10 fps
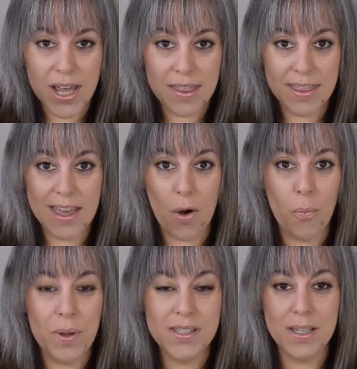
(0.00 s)
una idea,
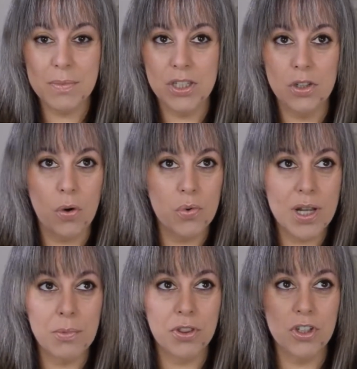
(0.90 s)
un pensamiento o
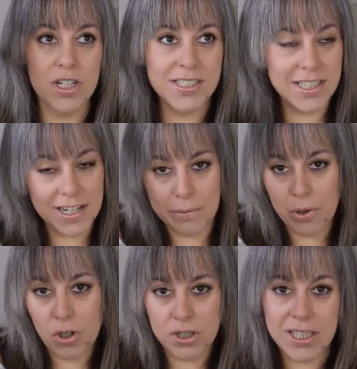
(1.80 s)
una emoción que está
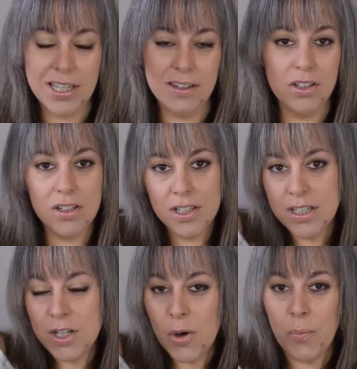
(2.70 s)
revoloteando
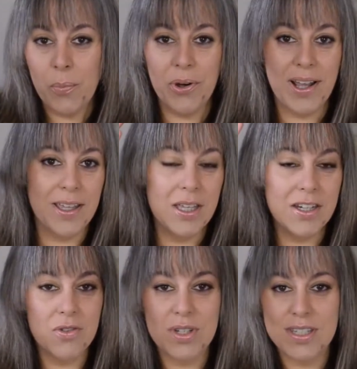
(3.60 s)
por ahí
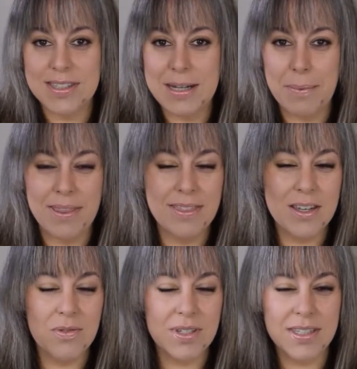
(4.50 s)
en nuestra
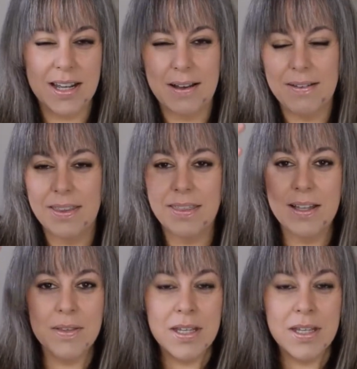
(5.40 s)
mente, en nuestra cabeza